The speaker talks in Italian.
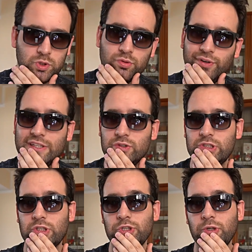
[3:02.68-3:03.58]
stufato
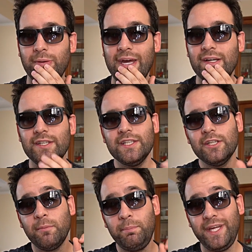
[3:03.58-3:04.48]
secondo me,
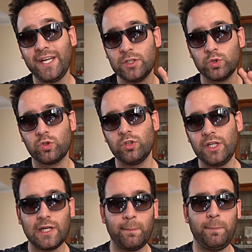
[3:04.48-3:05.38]
Pikachu con
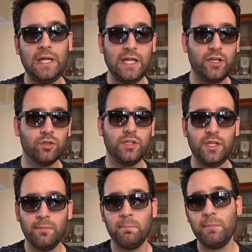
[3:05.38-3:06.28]
il cappellino
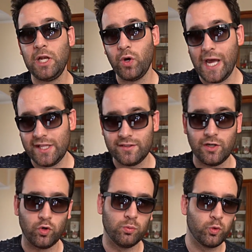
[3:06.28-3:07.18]
di Meloetta
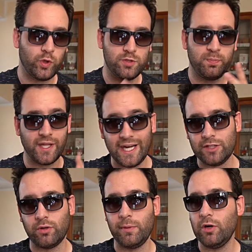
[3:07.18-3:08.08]
o comunque
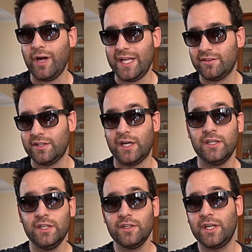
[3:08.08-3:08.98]
ispirato a Meloetta